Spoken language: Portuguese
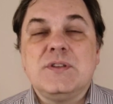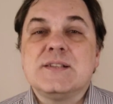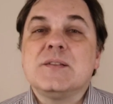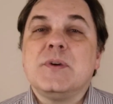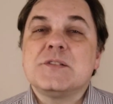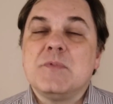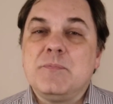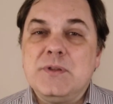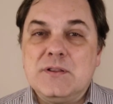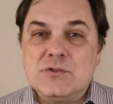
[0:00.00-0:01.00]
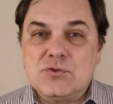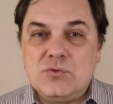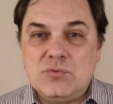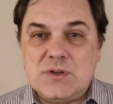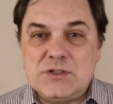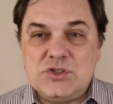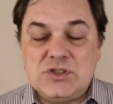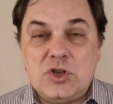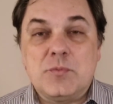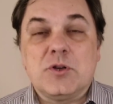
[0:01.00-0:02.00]
e essa é mais uma pílula de cultura
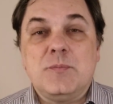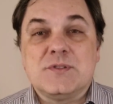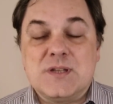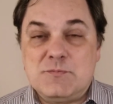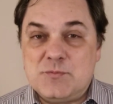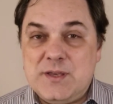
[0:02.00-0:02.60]
digital para começarmos